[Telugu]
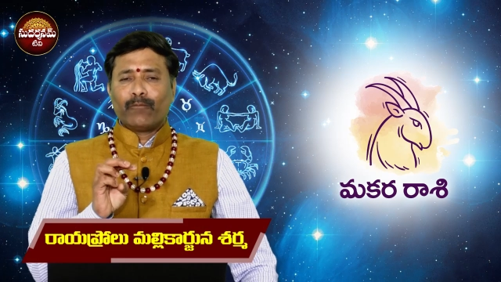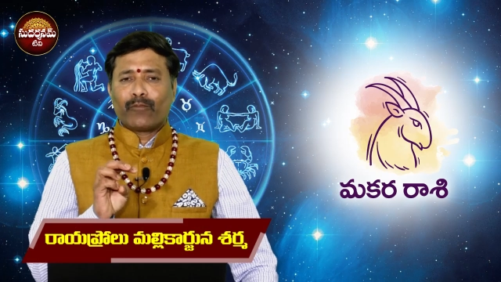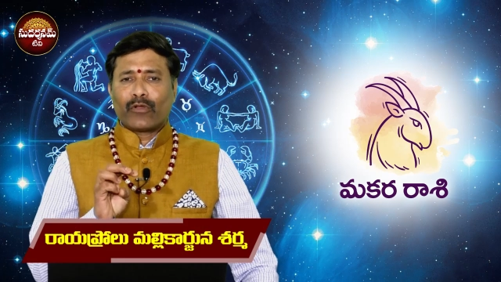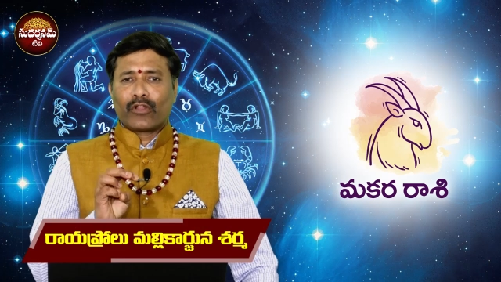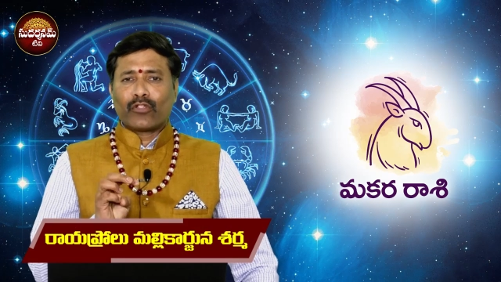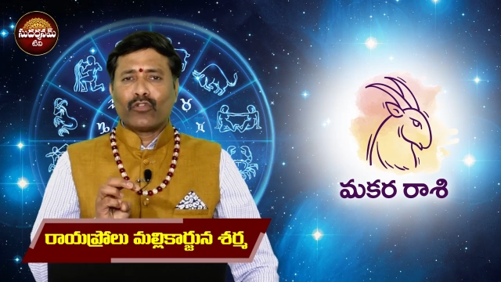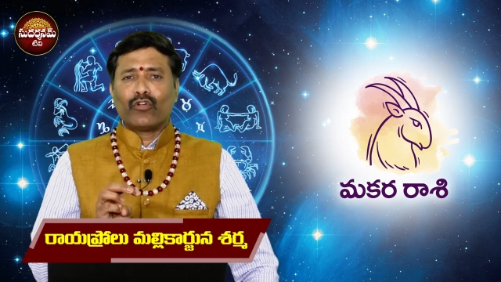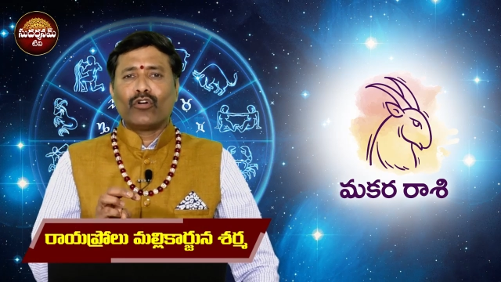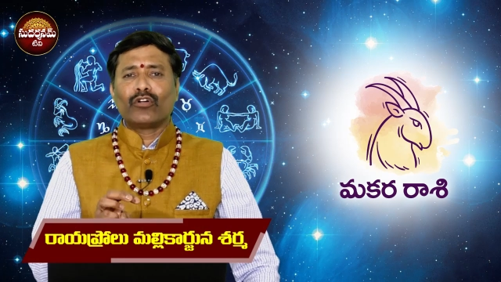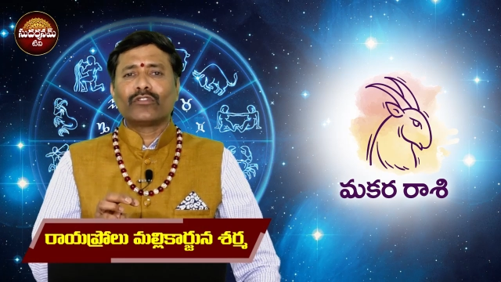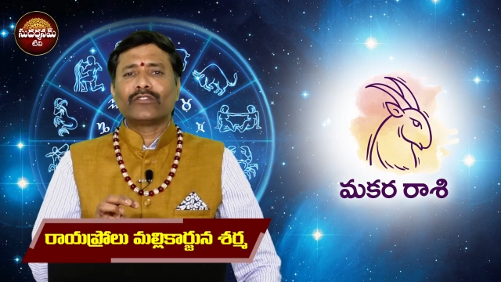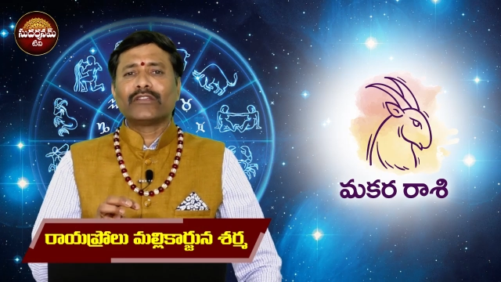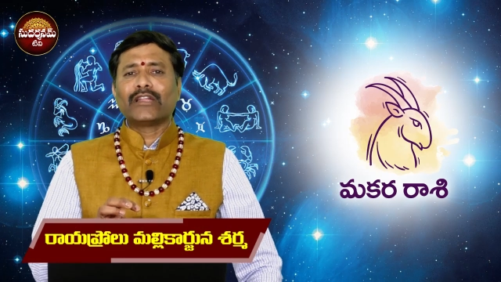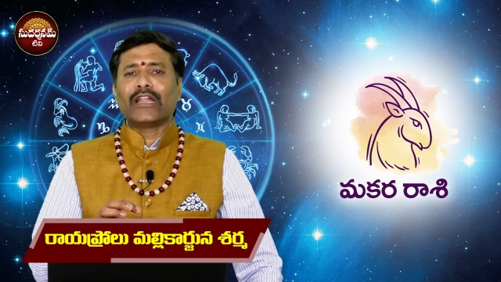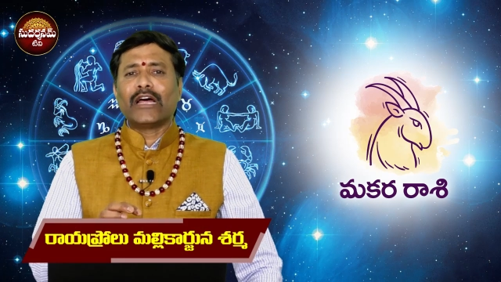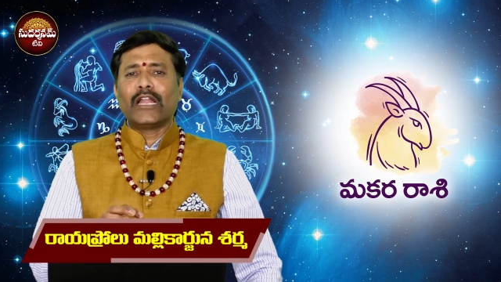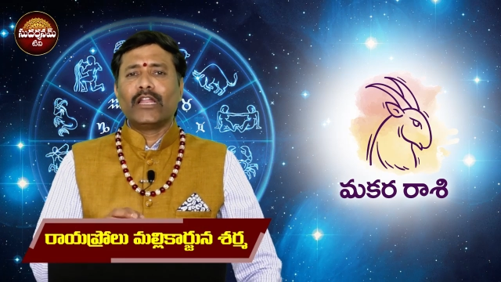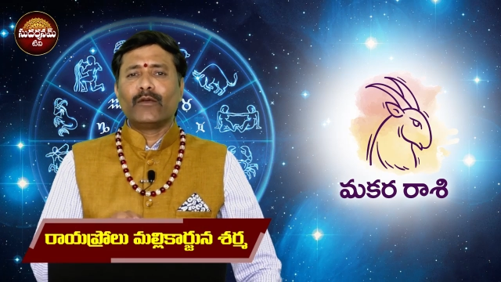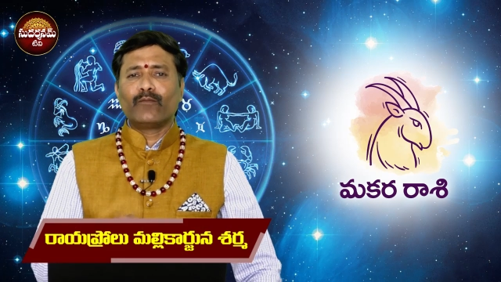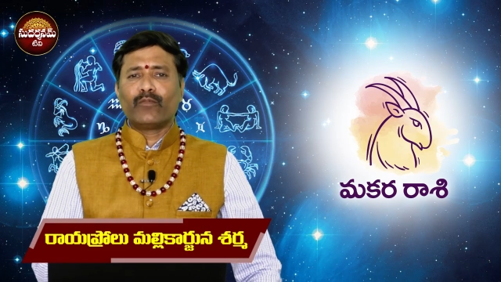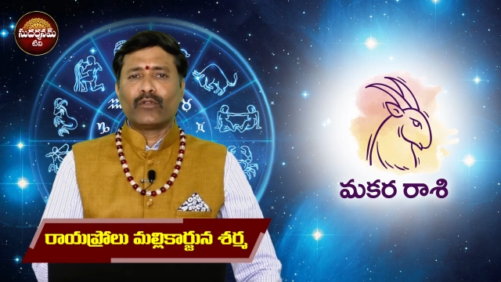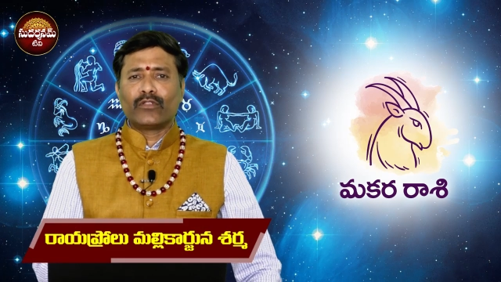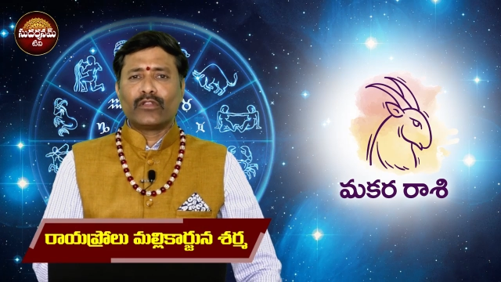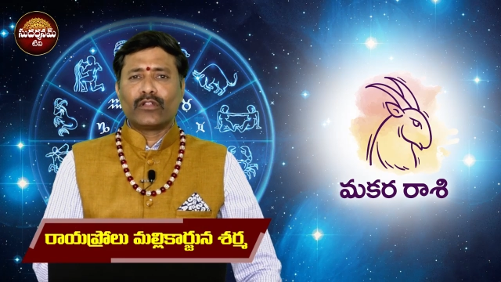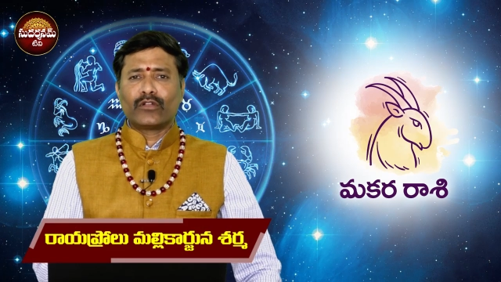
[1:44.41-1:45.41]

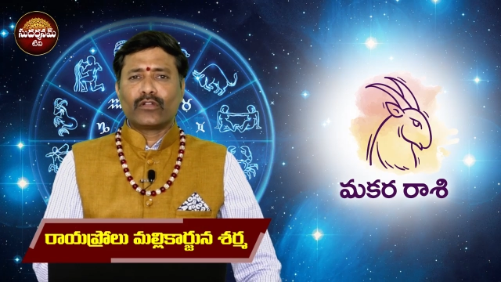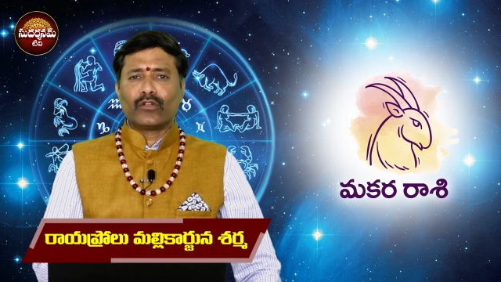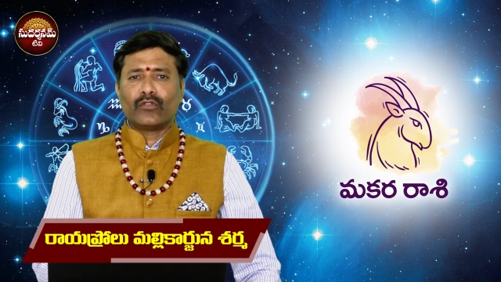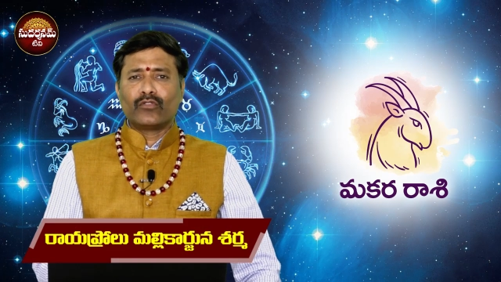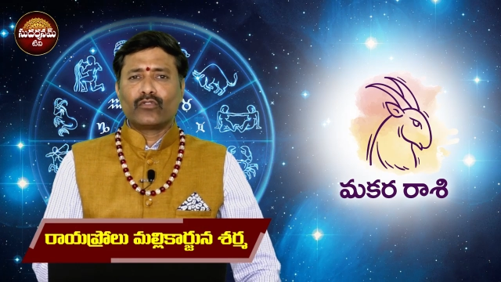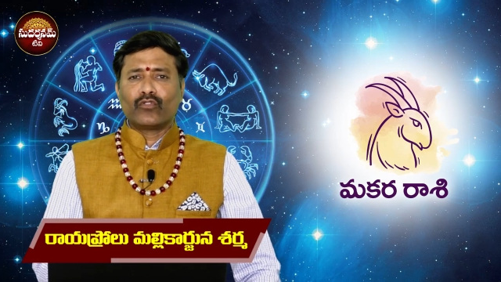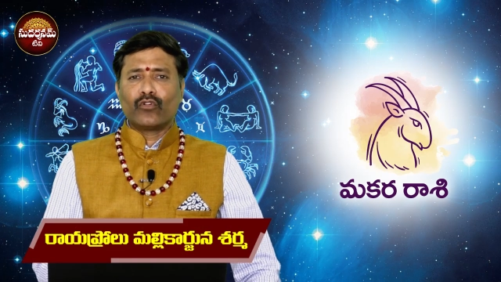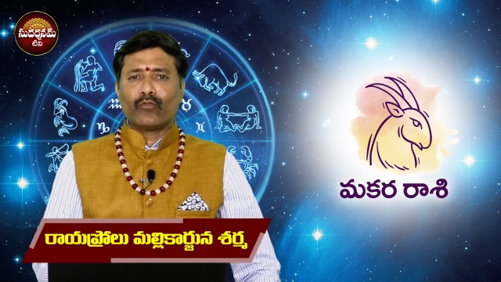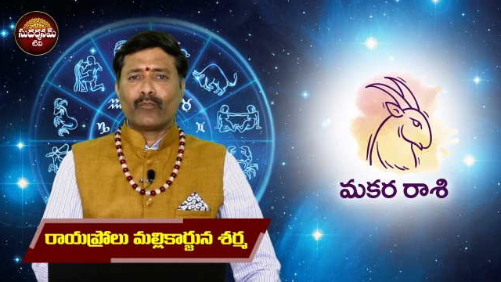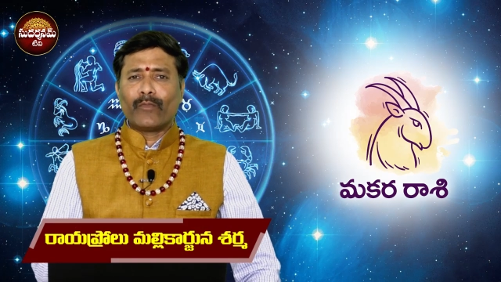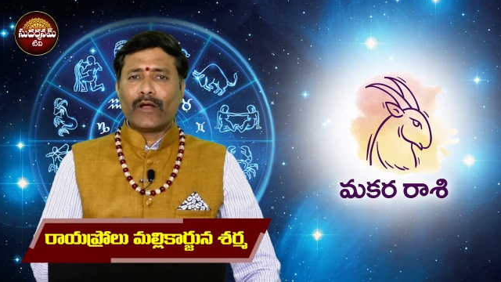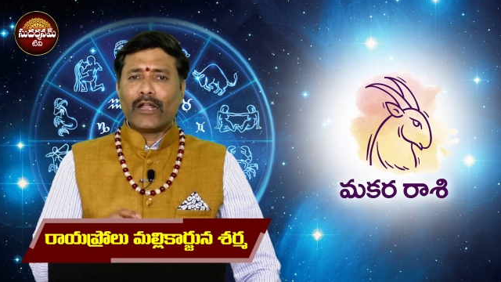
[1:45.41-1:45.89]
ప్రయోజనాలు పొందడంతో